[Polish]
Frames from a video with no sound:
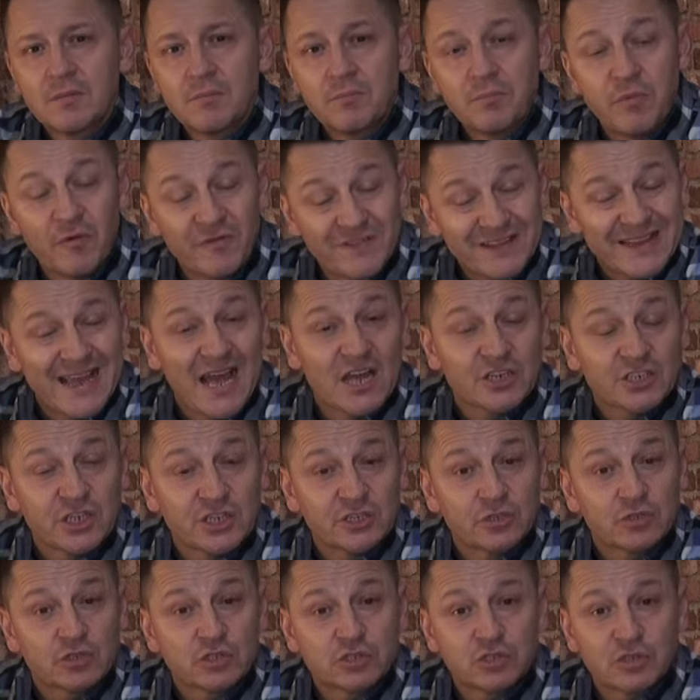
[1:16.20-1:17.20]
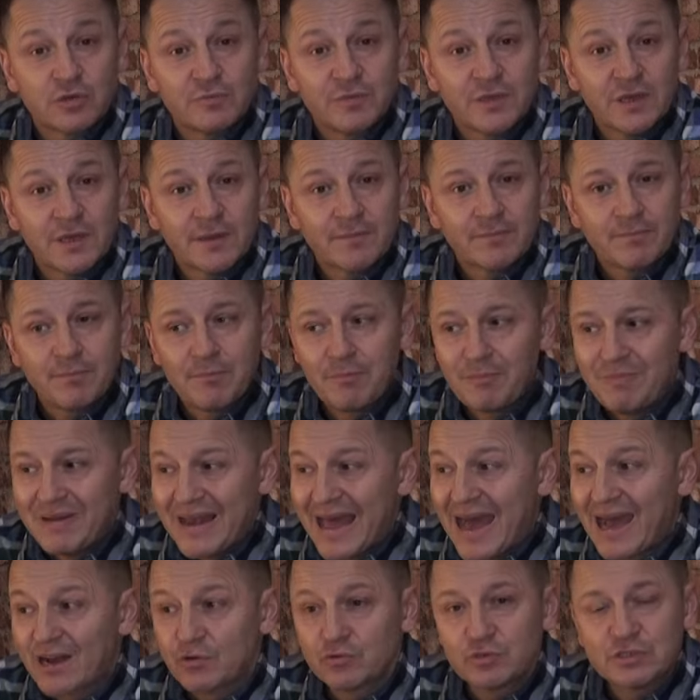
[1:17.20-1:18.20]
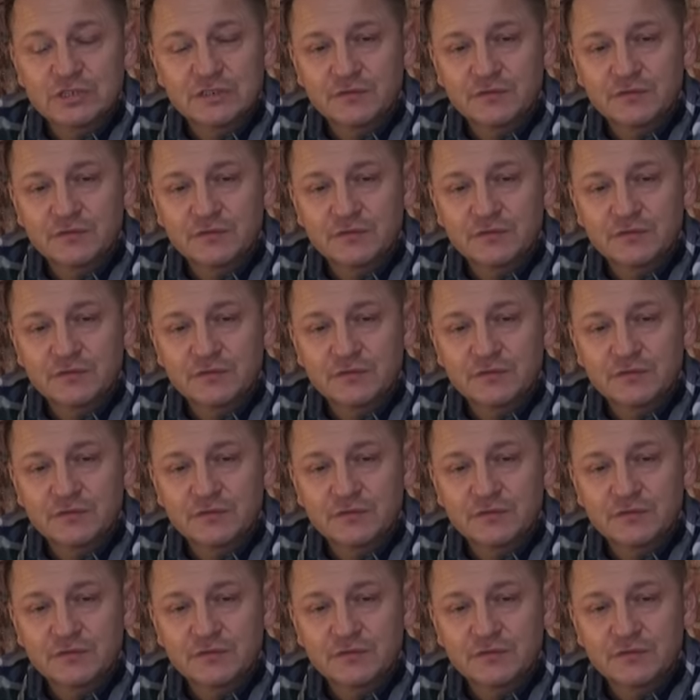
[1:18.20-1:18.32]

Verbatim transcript: powtarzaj to sobie, planuj